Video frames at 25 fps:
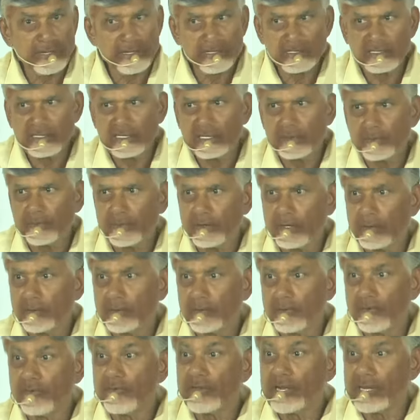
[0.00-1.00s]
ఏజింగ్
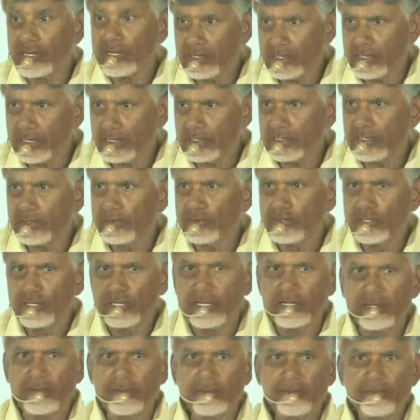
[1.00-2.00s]
ప్రాబ్లం వెంటాడుతూ
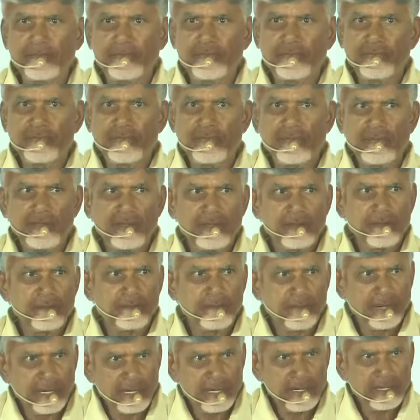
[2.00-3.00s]
ఉంటే
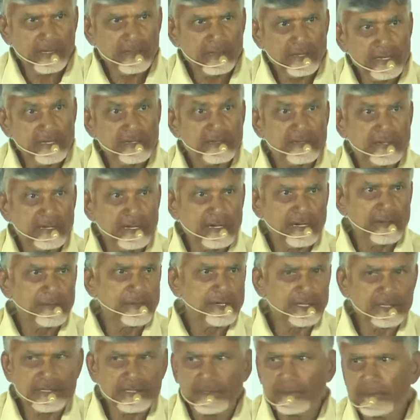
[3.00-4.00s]
భారతదేశానికి
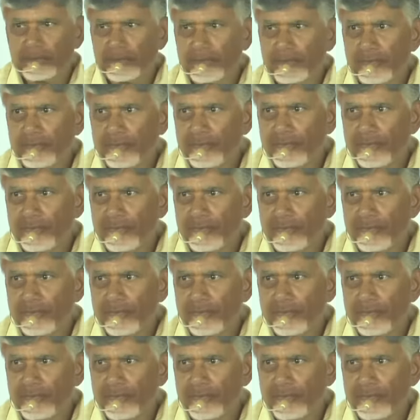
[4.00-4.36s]
మాత్రం